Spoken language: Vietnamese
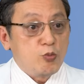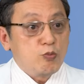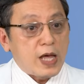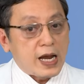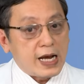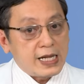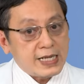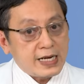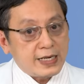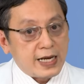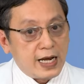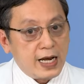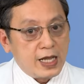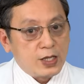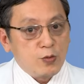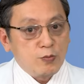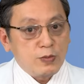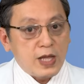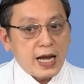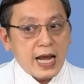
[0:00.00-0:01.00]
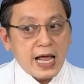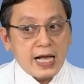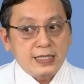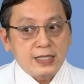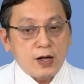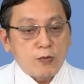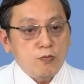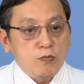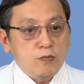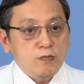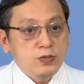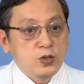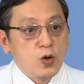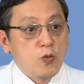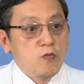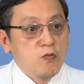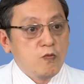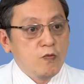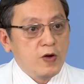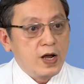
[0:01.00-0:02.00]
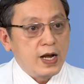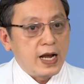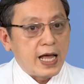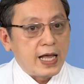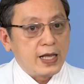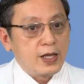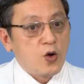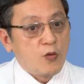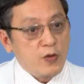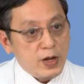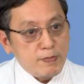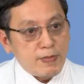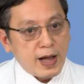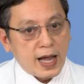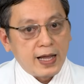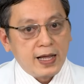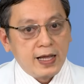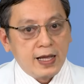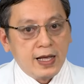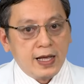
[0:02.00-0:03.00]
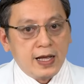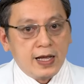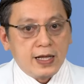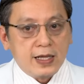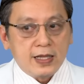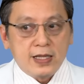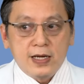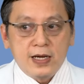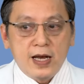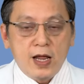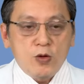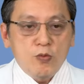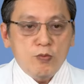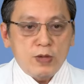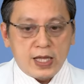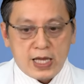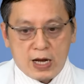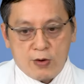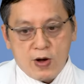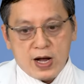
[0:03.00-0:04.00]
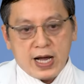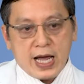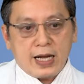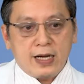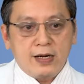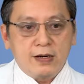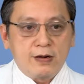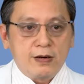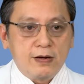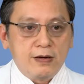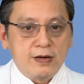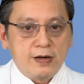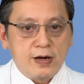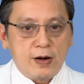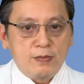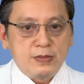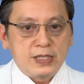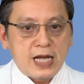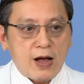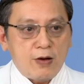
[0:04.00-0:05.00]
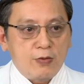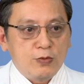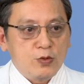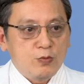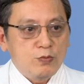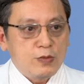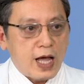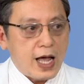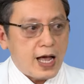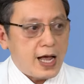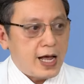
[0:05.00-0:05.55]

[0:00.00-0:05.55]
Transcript: chúng ta đã xác định là chúng ta đang sống chung với lại covid dạ. mà chứ nếu chúng ta giữ khoảng khách rồi làm sao chúng ta